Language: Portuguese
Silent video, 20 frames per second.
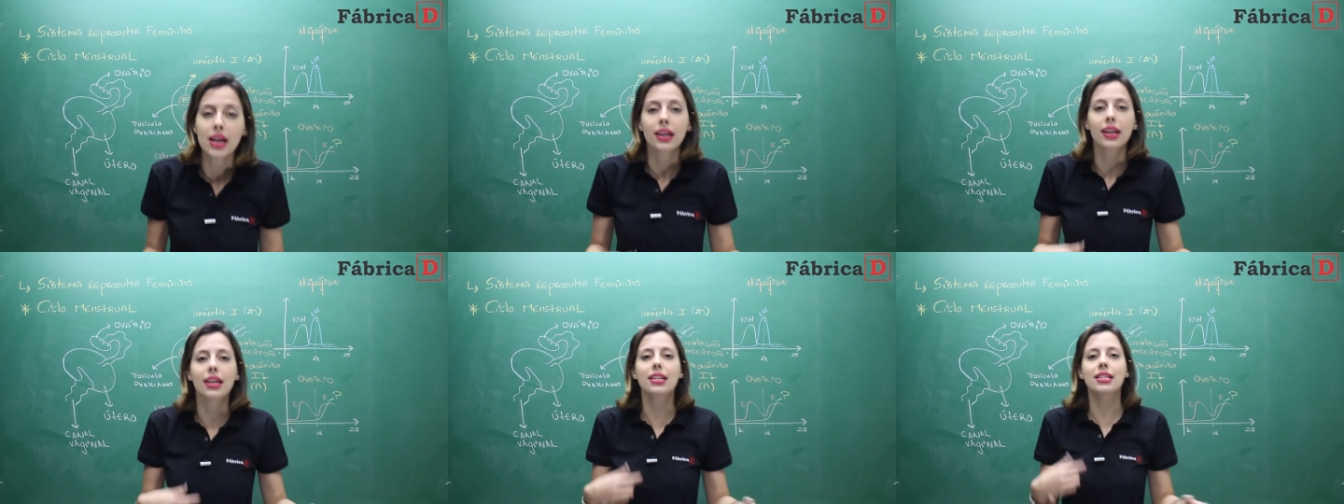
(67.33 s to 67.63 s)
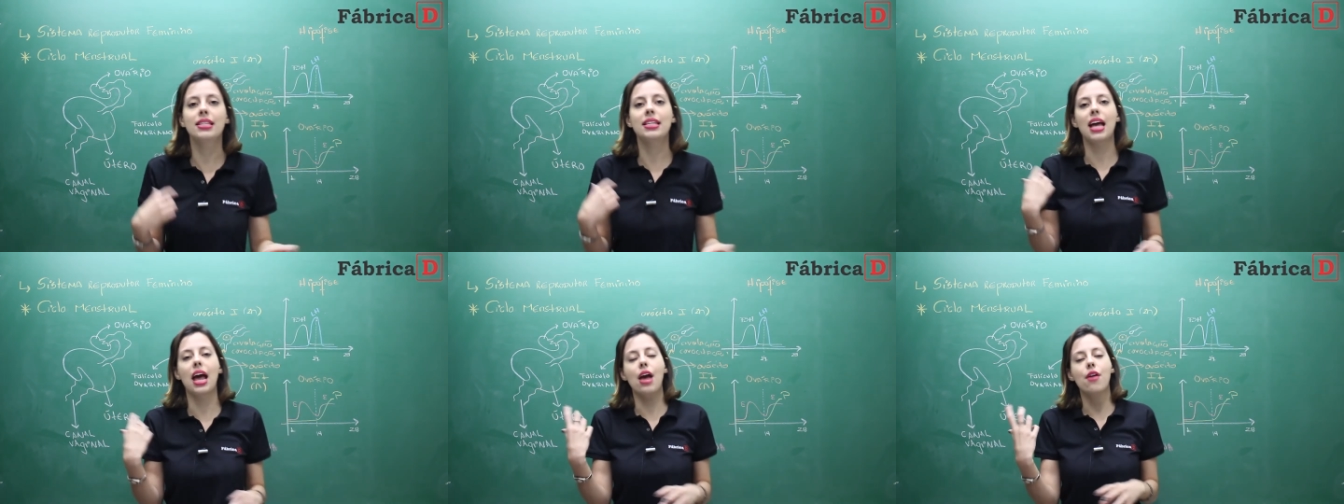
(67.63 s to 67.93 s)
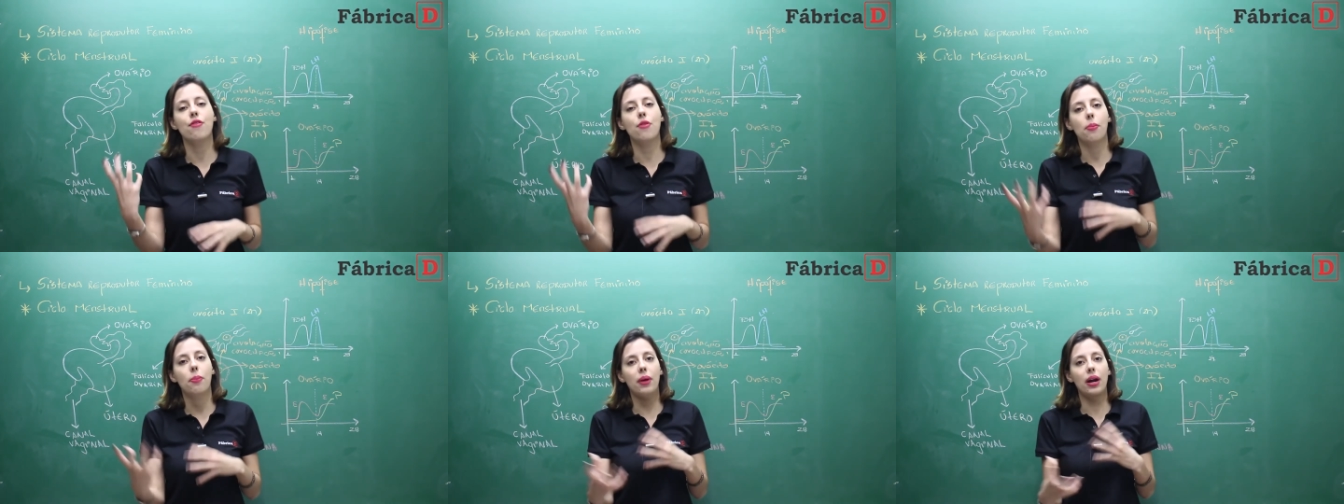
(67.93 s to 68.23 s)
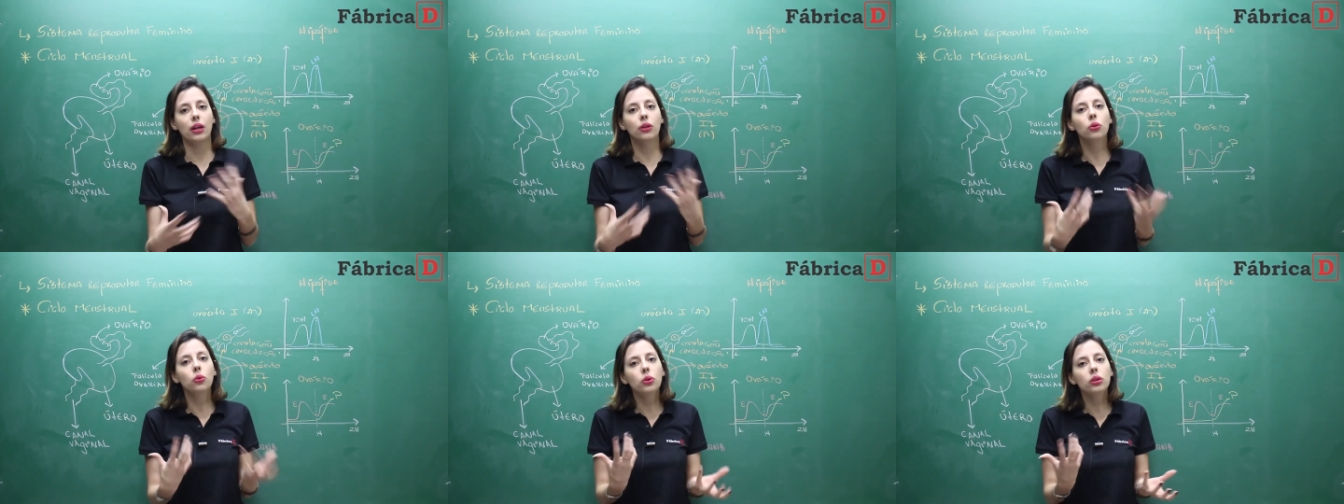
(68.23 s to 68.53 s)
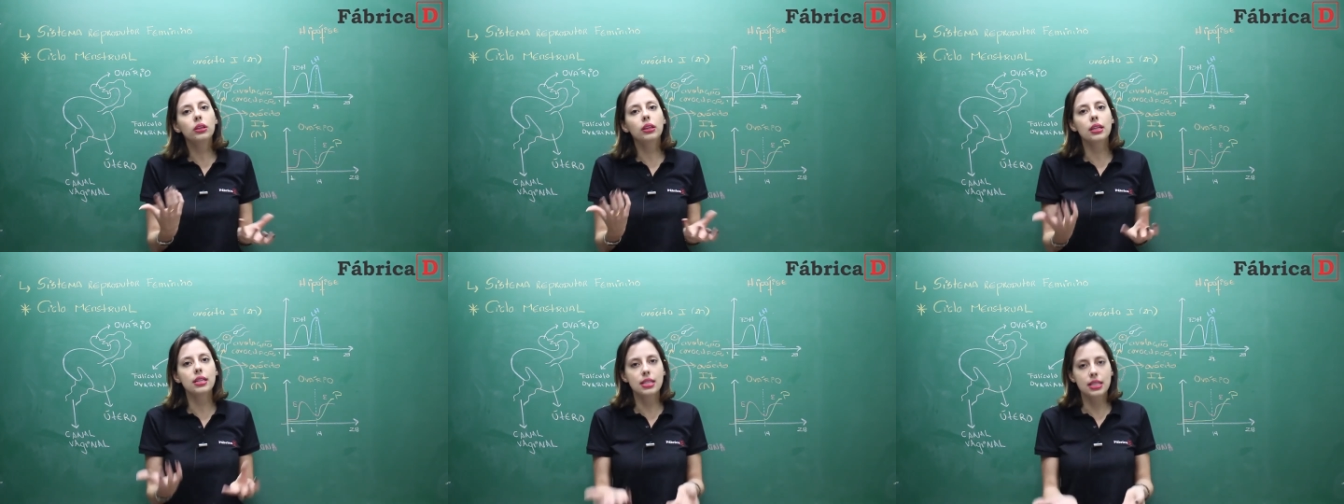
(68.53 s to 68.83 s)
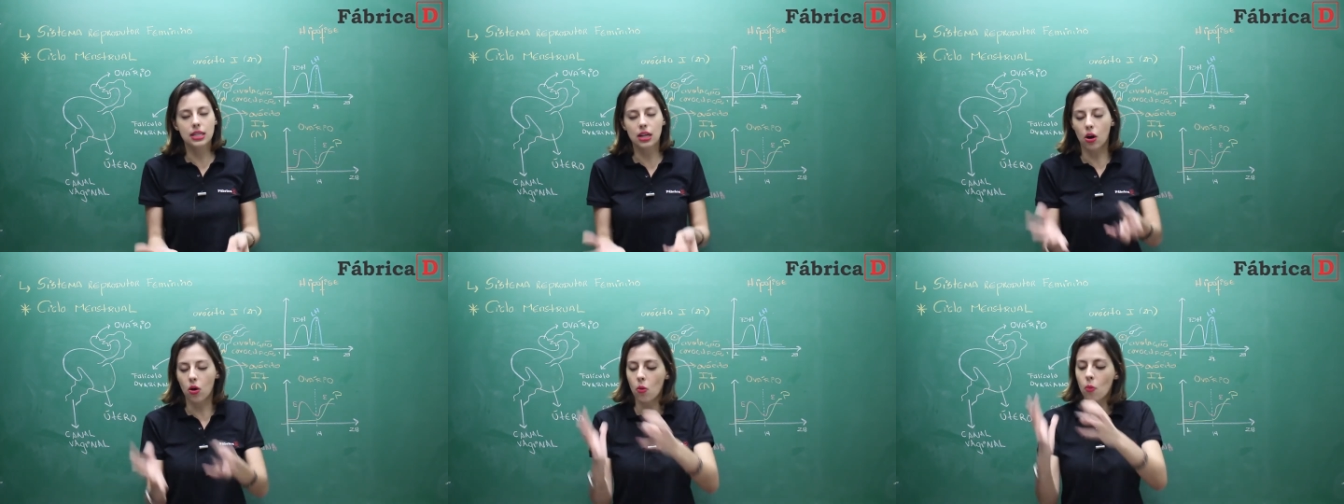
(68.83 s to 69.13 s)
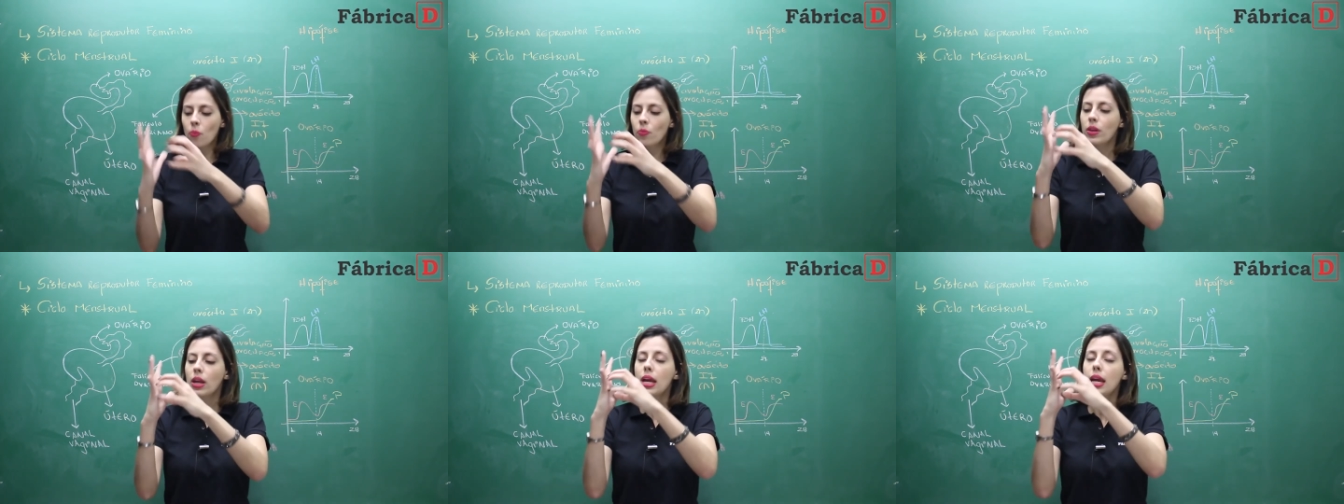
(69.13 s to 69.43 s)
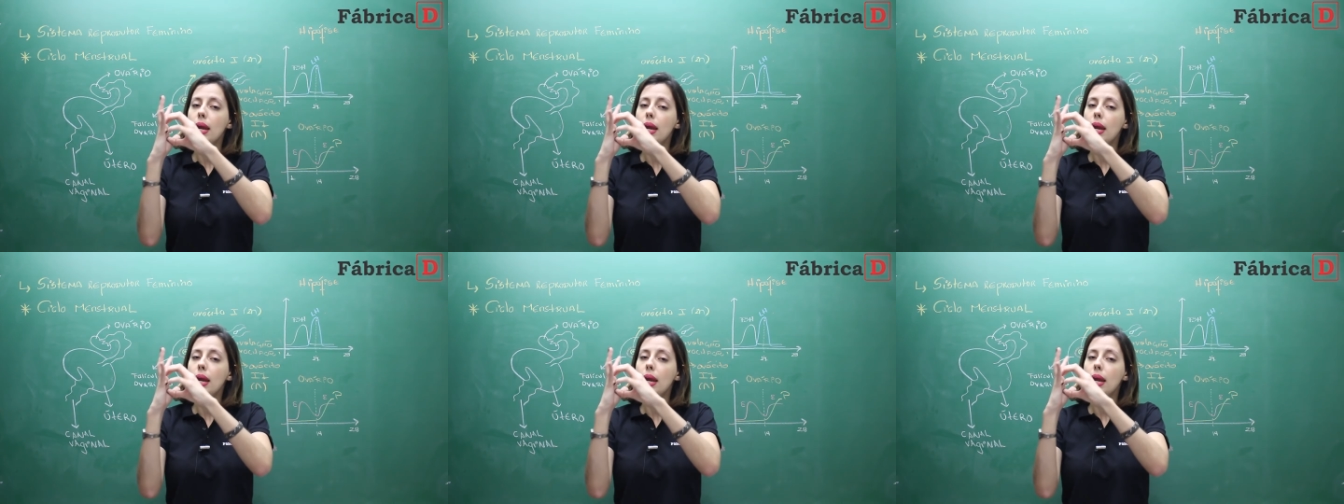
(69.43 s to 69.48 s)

que serve para nutrição